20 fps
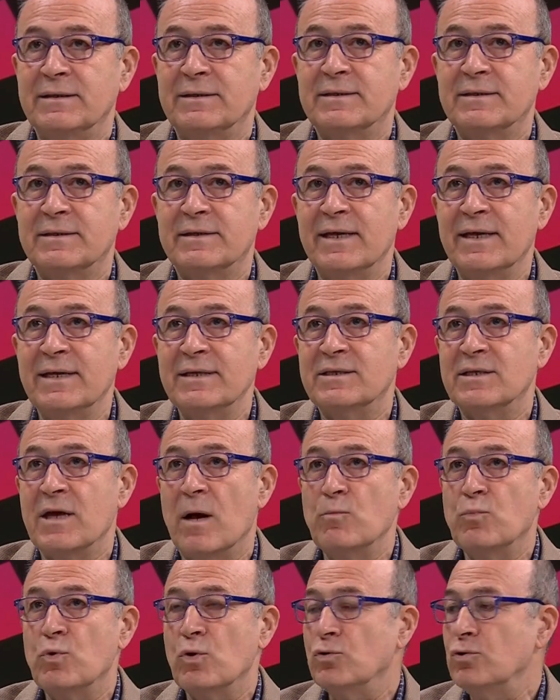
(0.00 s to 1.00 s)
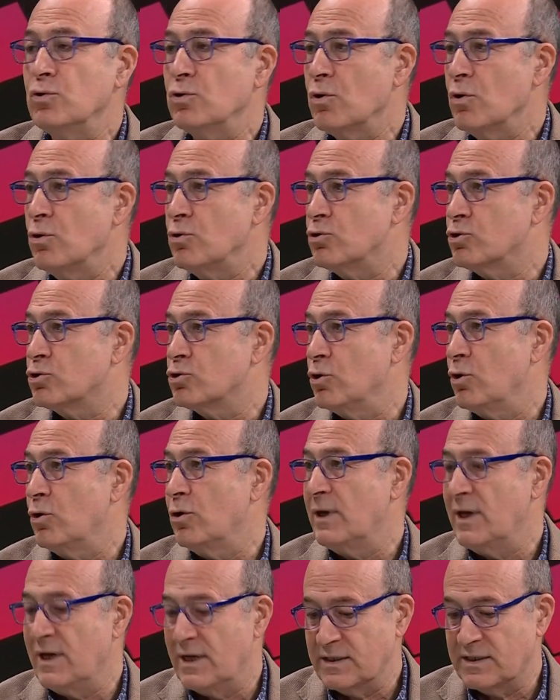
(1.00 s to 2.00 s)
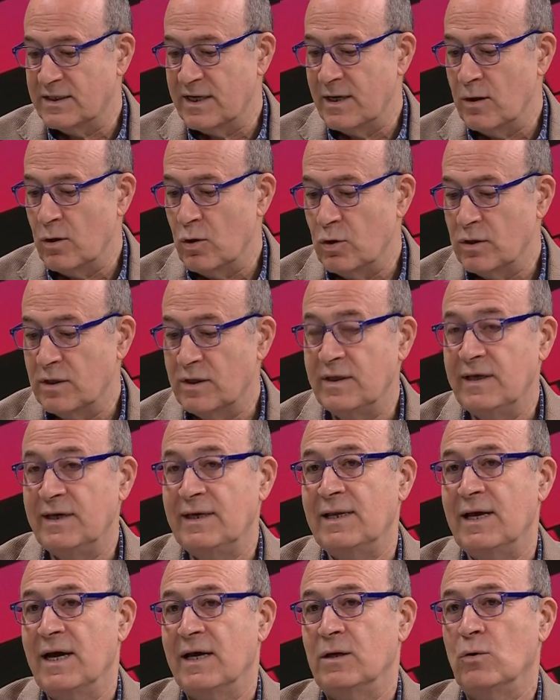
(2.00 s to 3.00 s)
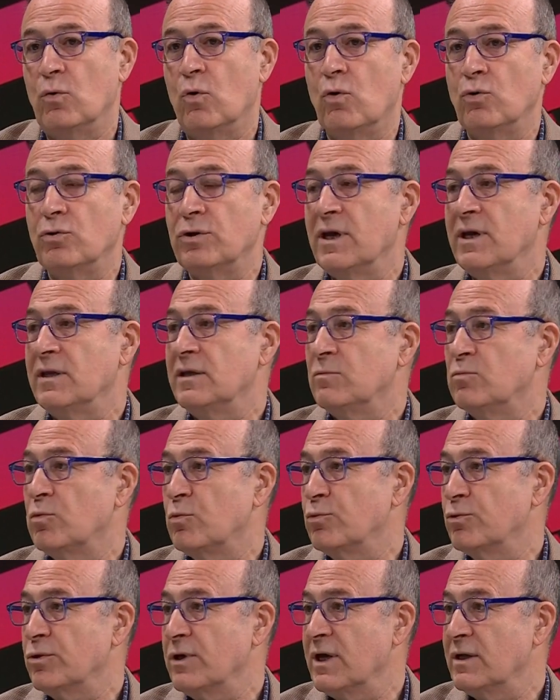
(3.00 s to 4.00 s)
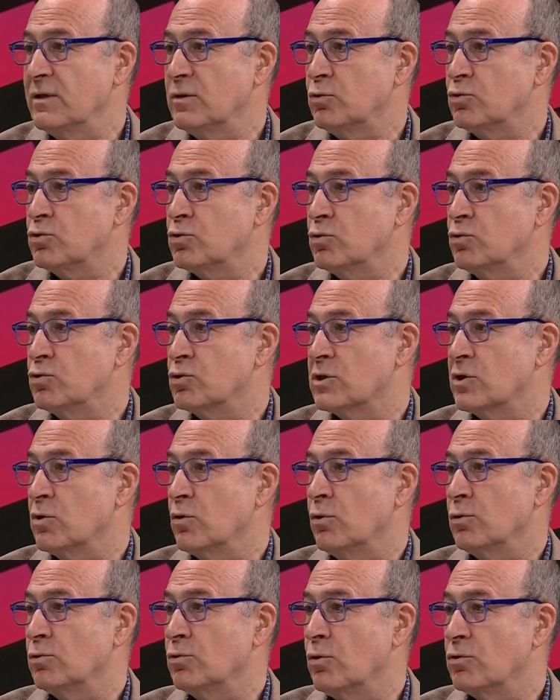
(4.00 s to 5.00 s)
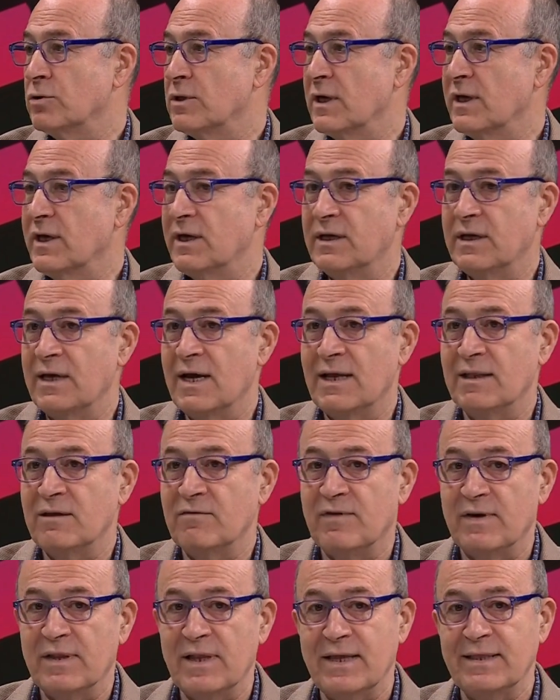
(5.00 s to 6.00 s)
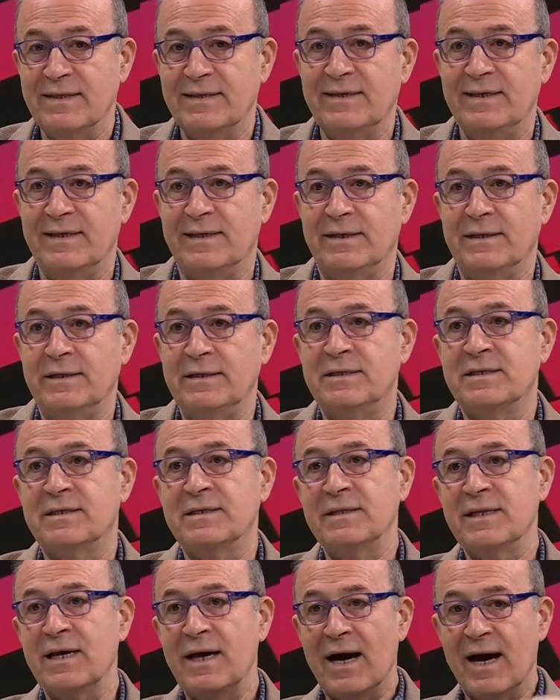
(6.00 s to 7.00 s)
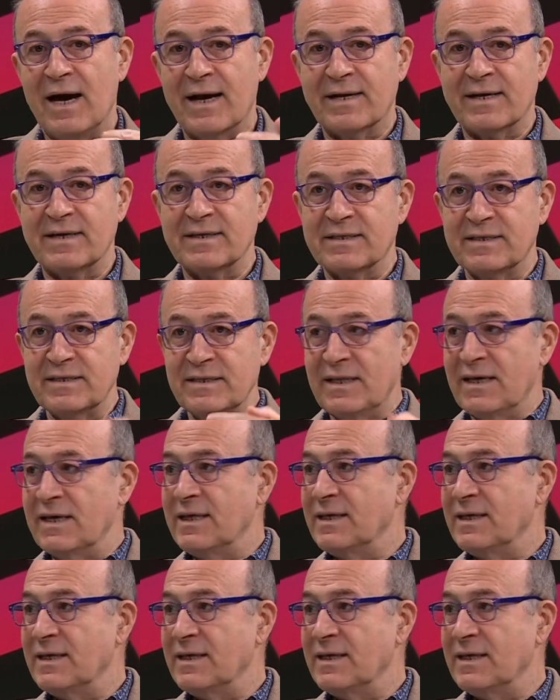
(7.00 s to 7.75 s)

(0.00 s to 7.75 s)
şey şampiyonluk öyküsü öyle şey değil yani. O onu yendi, bu bunu yendi, 3-2 oldu, oradan geri geldi falan değil. İçinde arkasında